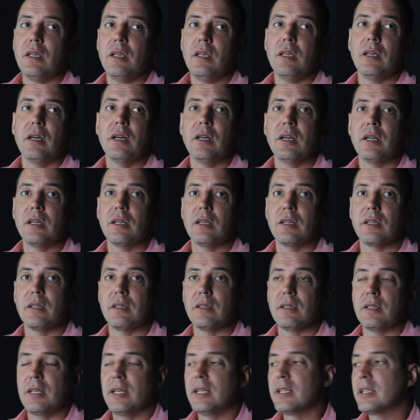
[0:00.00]
И
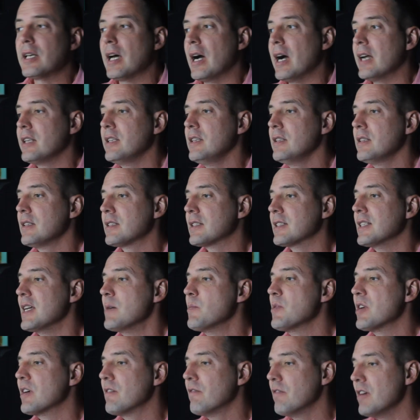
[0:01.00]
э, это один из
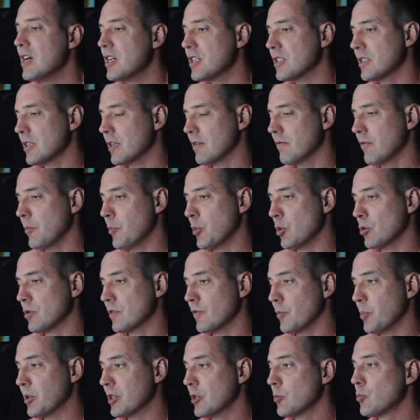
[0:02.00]
самых важных
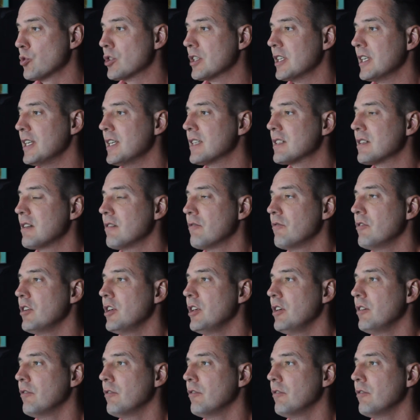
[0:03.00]
вопросов, потому что если вы